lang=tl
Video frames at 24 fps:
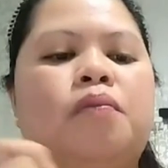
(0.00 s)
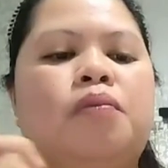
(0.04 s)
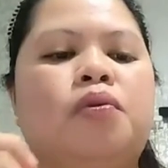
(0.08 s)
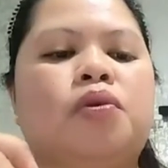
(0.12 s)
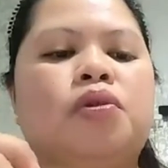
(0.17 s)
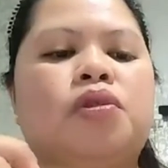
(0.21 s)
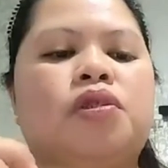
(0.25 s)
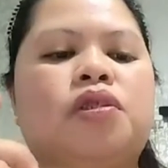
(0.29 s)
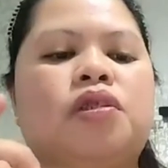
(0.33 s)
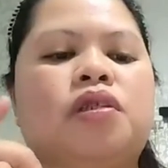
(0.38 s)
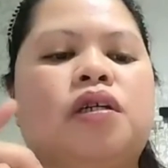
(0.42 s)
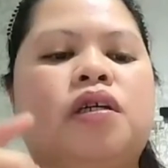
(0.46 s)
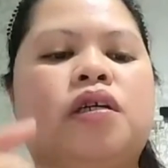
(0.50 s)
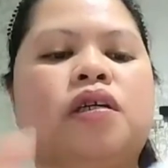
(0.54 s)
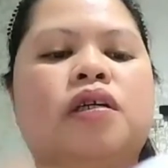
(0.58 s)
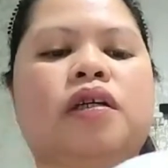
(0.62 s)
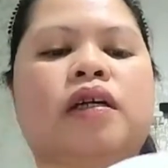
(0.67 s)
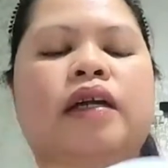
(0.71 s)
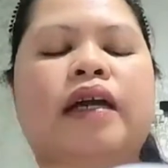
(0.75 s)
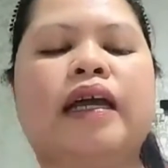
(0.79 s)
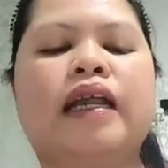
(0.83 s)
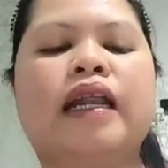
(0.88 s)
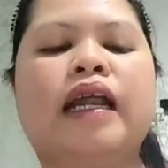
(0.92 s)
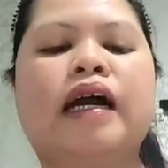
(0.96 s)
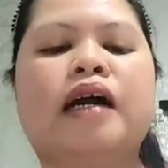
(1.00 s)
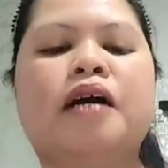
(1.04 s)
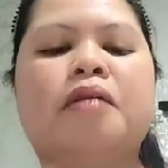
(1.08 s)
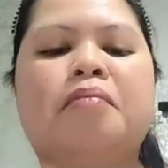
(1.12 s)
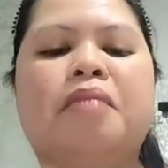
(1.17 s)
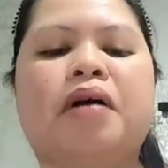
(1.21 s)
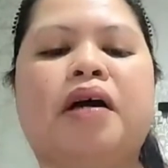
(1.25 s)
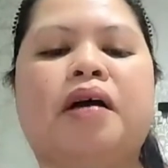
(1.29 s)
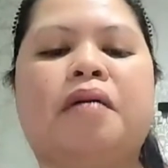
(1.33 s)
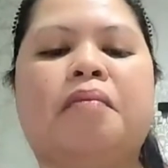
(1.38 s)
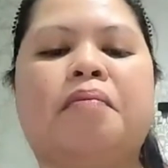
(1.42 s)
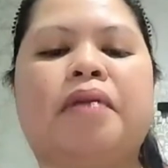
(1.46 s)
put kailangan
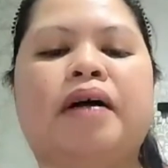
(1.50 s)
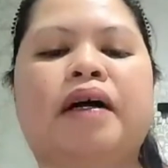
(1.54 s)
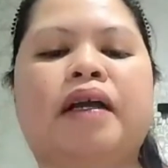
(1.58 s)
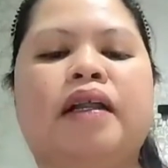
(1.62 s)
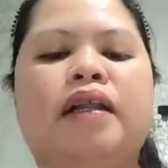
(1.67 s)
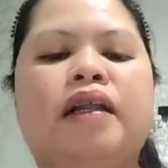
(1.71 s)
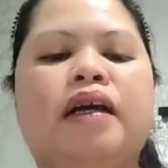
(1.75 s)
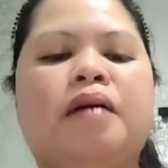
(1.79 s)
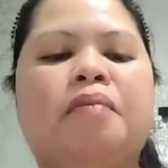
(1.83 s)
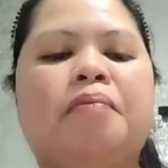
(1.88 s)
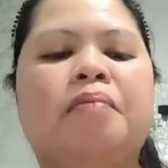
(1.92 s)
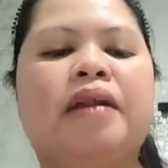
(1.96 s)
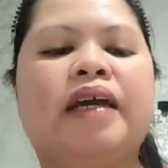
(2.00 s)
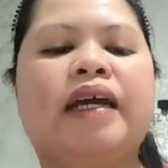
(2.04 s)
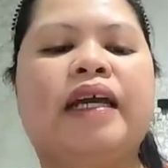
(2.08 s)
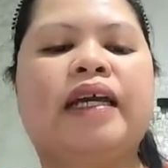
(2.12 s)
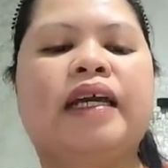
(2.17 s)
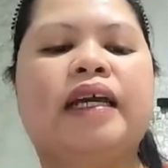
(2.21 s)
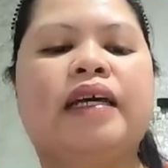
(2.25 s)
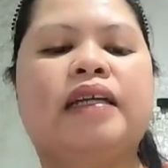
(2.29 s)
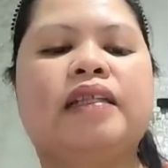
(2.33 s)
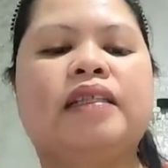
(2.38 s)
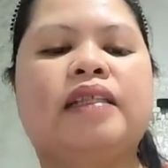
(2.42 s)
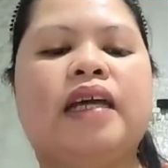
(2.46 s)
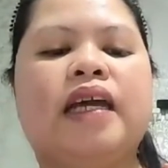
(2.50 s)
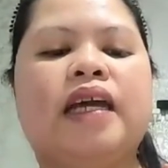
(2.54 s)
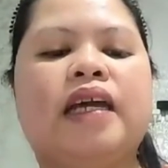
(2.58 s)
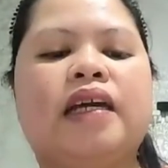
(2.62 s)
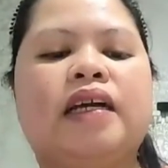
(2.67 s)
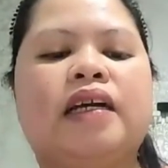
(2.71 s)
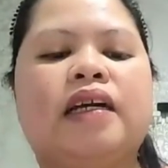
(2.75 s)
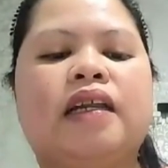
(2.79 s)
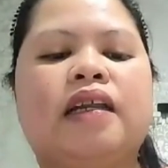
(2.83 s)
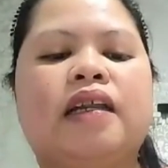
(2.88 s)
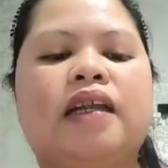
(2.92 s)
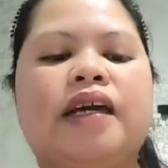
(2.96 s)
makapal. Apply a thick
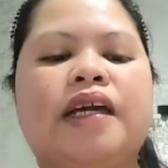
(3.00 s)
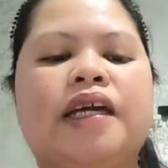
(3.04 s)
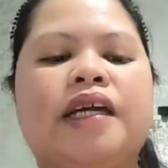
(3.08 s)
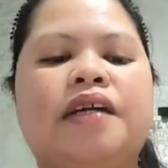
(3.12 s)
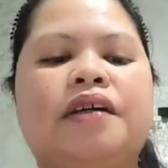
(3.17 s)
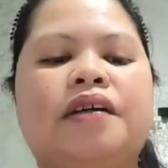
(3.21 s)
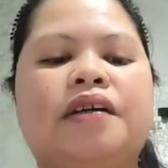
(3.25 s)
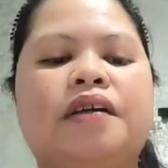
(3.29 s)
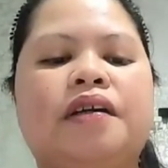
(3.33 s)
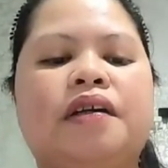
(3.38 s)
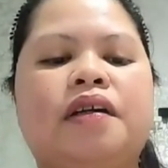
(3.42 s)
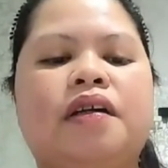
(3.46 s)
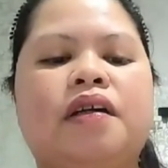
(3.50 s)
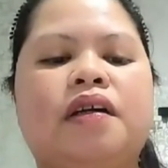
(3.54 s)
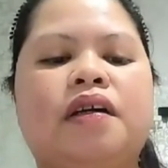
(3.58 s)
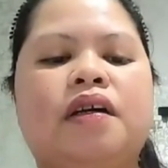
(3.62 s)
layer